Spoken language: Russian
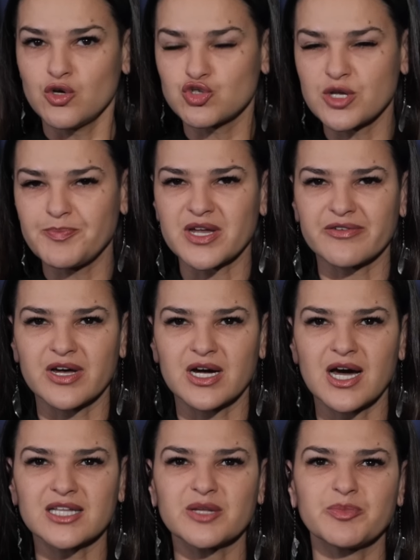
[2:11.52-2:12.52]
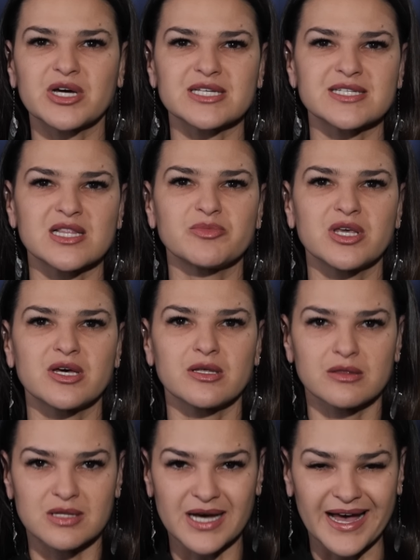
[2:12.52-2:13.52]
И уже первая карта показала мне,
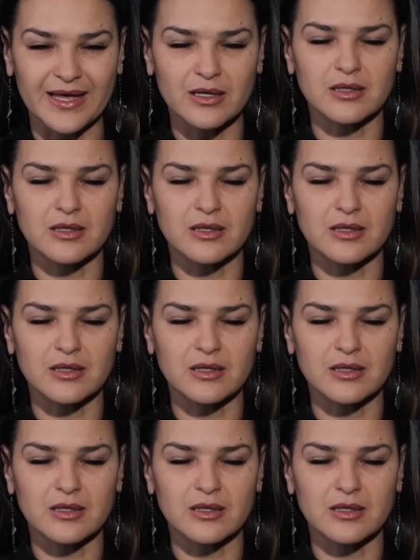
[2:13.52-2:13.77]
да,